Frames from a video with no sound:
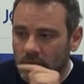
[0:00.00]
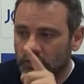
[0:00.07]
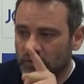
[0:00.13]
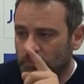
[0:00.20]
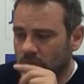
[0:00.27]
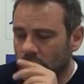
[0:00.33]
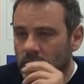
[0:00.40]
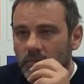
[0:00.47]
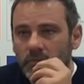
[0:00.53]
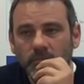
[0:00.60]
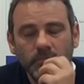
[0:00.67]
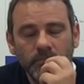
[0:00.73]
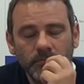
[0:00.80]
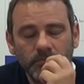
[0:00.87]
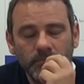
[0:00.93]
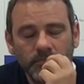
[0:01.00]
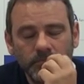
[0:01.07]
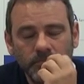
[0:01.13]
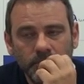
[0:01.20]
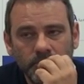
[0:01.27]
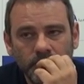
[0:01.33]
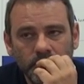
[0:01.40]
Si diciamo, può. diciamo non
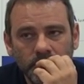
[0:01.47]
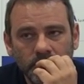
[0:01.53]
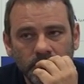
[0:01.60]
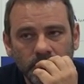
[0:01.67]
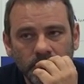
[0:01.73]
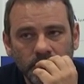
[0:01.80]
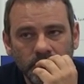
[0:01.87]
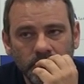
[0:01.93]
esprimermi più